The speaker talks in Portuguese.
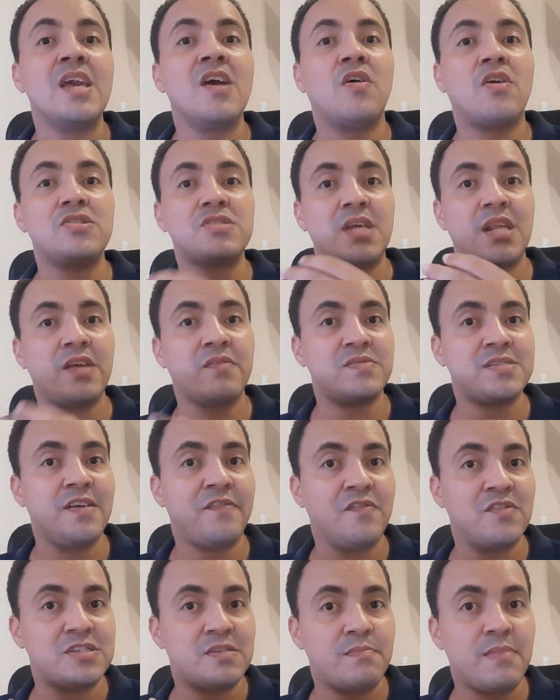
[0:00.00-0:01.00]
eu gostaria que
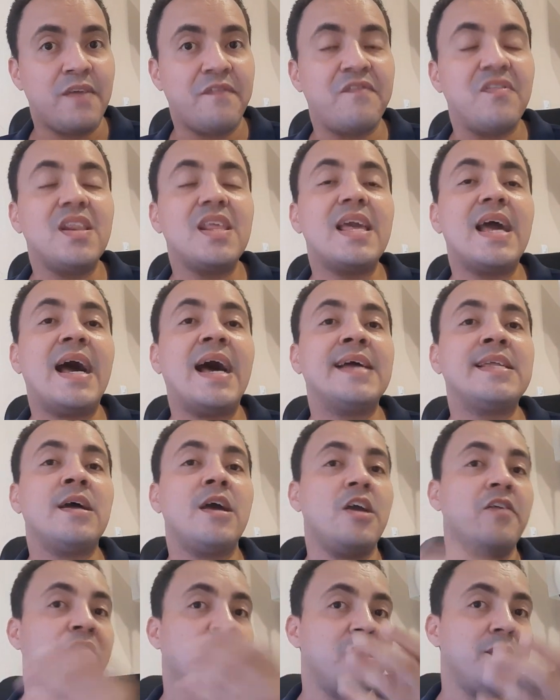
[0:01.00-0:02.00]
você fosse minha
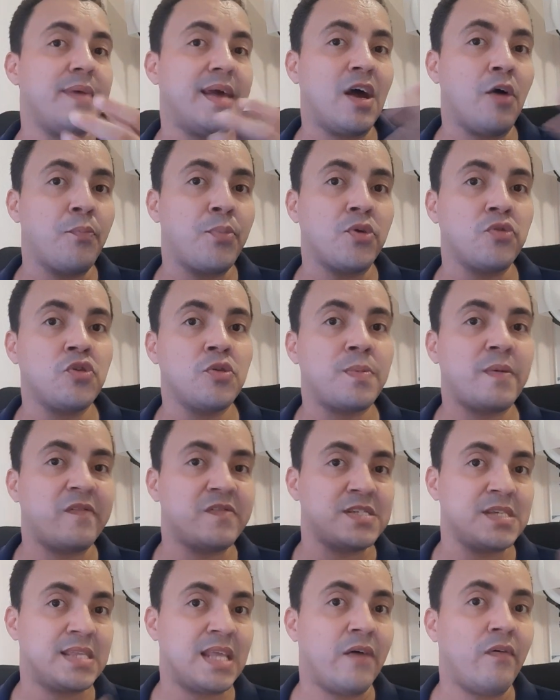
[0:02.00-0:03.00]
afiliada, eu vou liberar o produto para
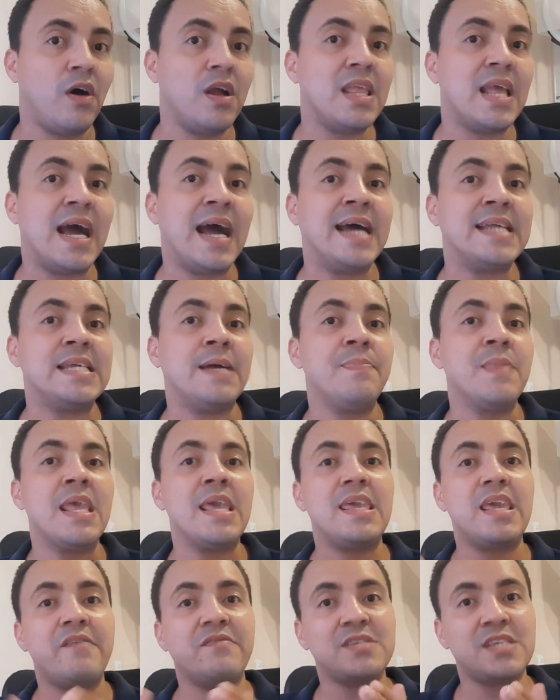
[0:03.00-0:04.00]
você dar uma olhada
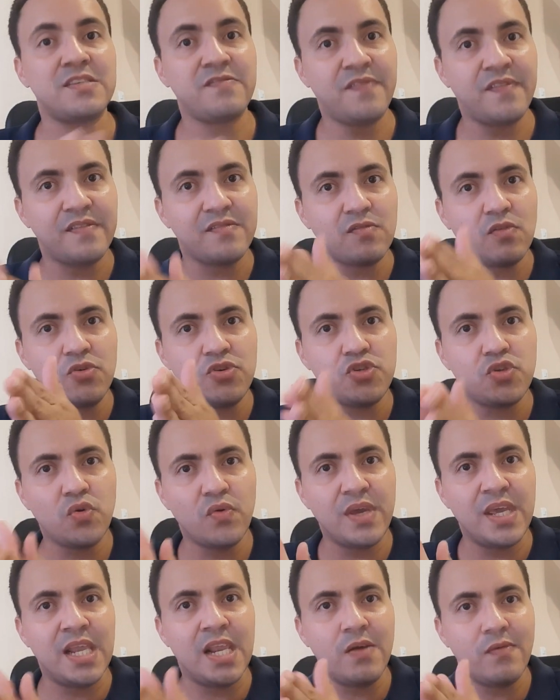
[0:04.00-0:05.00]
e aí vocês
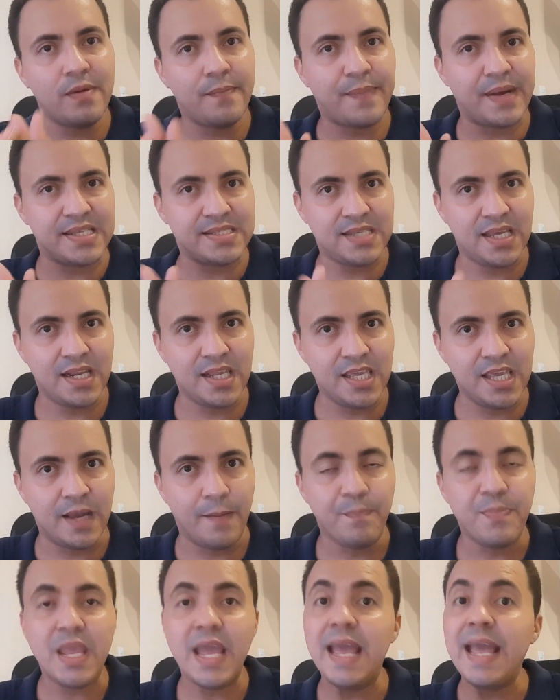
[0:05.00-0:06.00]
construírem uma
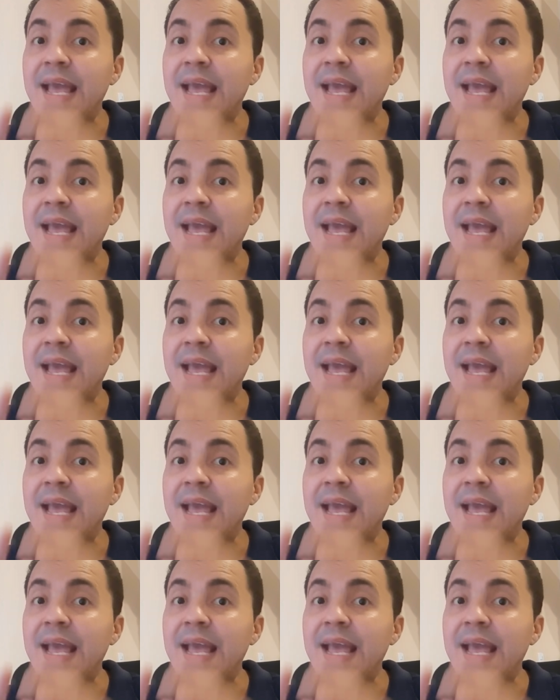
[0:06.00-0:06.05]
parceria.